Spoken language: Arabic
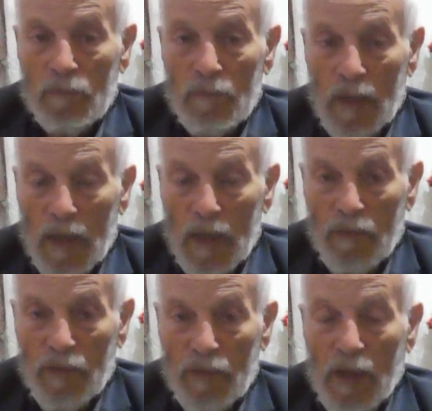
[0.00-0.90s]

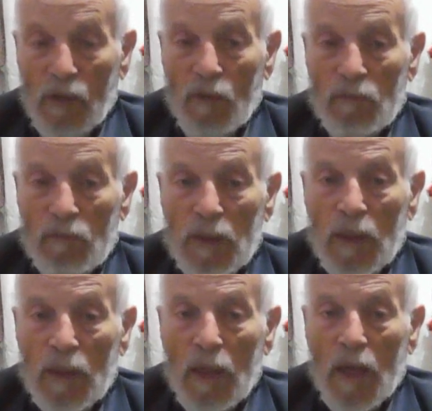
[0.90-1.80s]
معنا في ظنهم
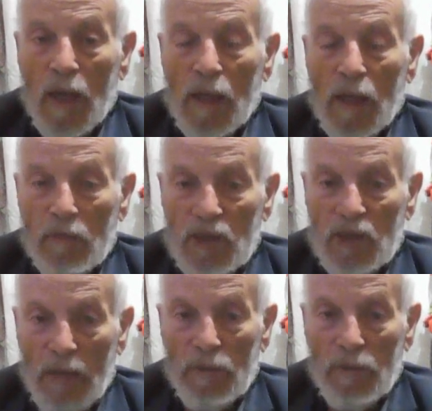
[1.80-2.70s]
أن
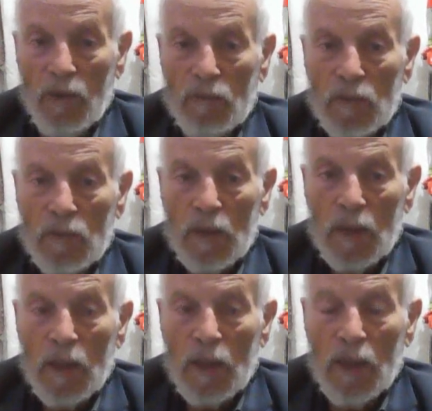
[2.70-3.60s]
مش يحميهم
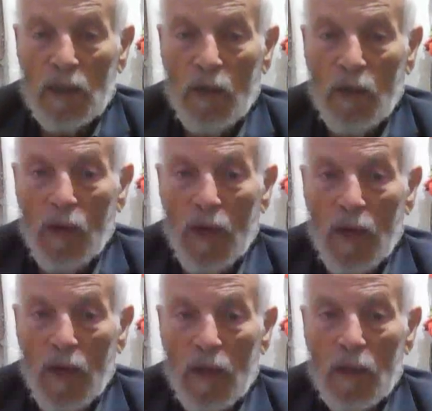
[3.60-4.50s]
هي
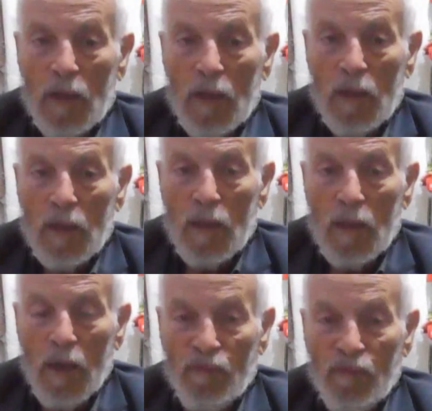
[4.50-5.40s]
الدولة
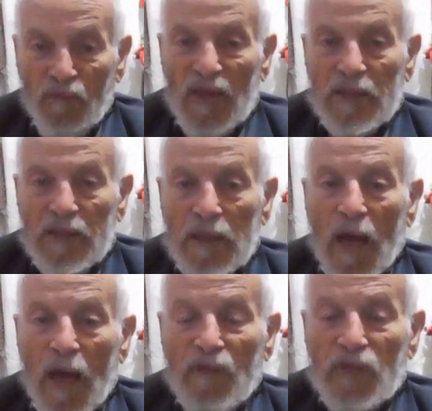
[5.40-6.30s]

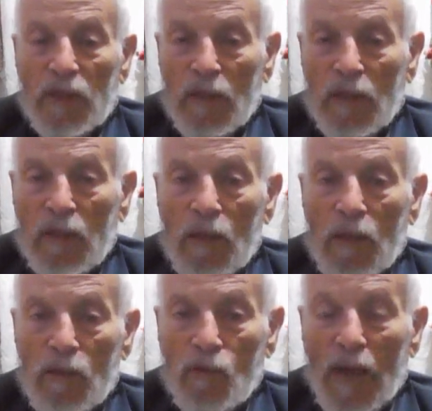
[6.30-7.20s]
الفاسدة أفسدت
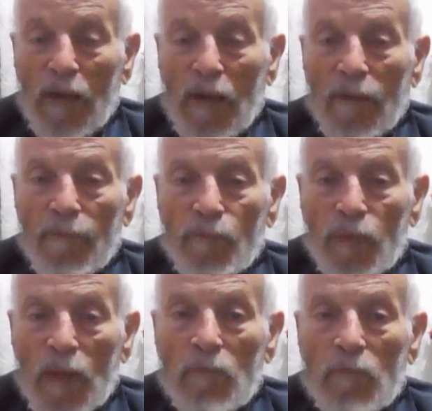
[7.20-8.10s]
الدول
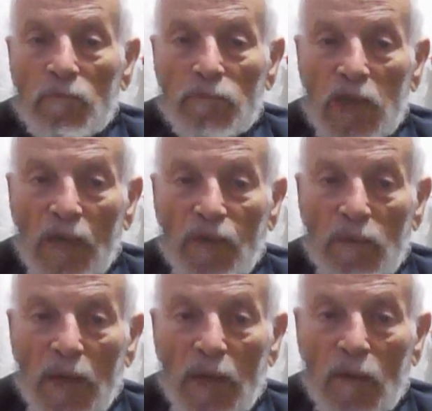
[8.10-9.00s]
مشى في
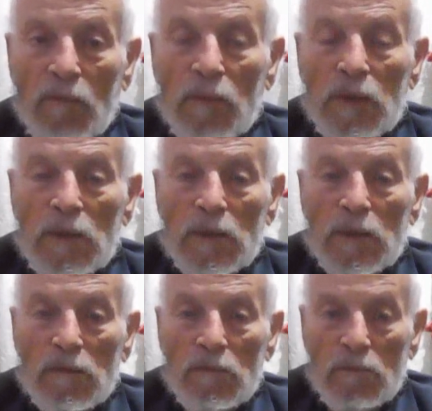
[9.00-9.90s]
بالهم
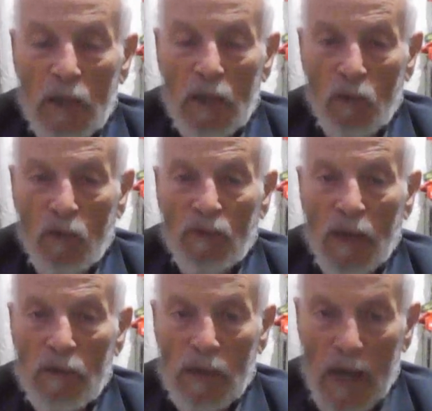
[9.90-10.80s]
ما هو
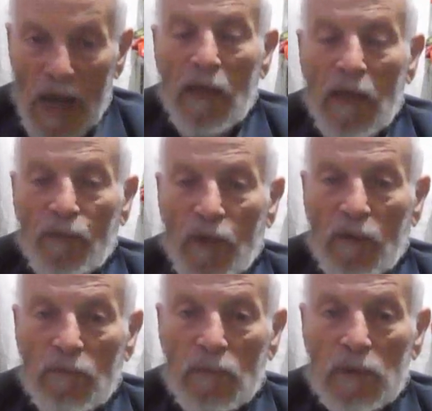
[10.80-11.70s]
عاد
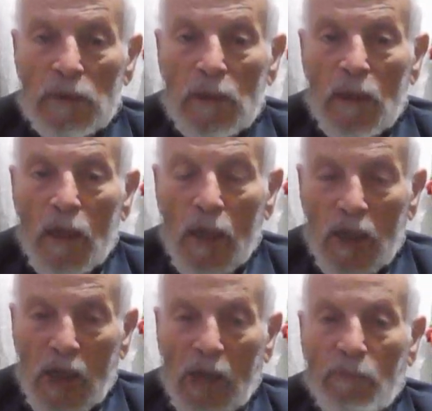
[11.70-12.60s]
فيهم
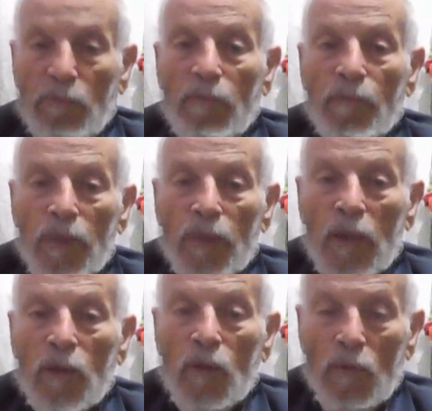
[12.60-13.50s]
الكرب
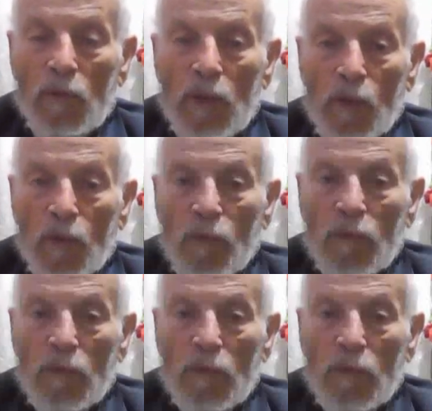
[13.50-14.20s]
يؤمنون